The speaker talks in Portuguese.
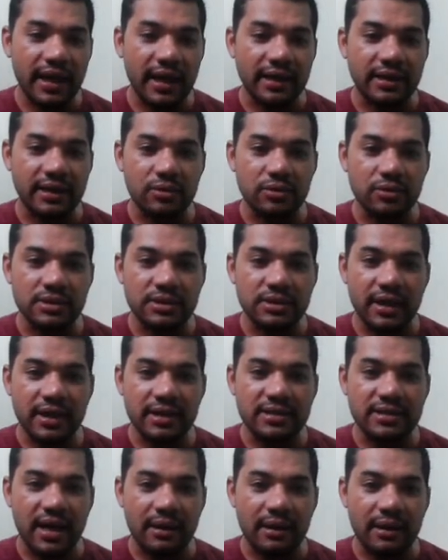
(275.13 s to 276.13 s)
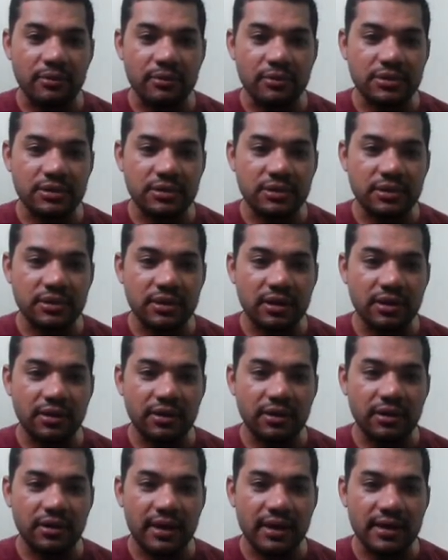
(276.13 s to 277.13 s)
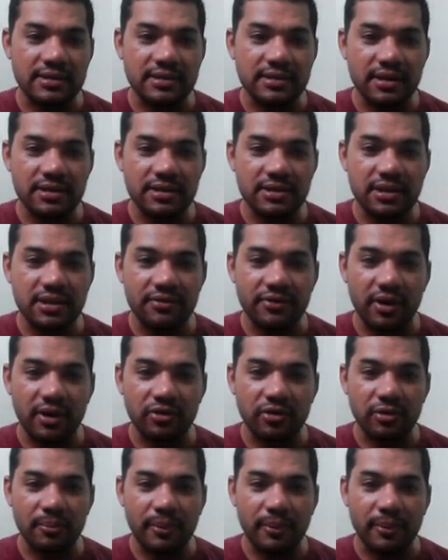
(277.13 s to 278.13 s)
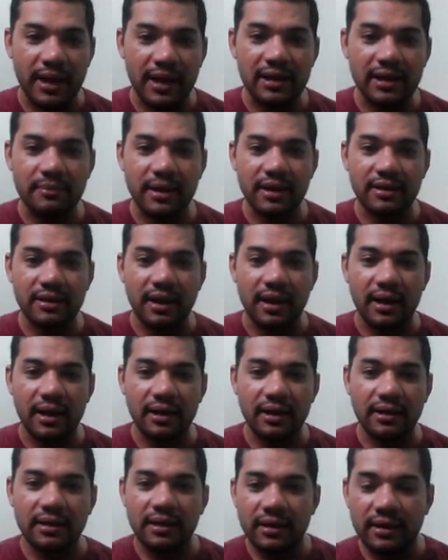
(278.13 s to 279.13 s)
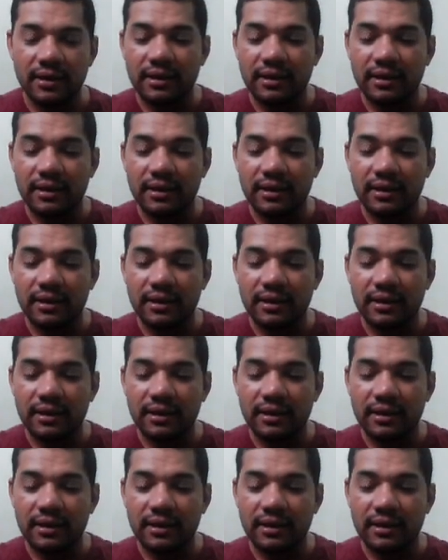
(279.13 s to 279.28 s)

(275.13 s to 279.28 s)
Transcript: aqui os três cabos que restantes que faltam para alimentar,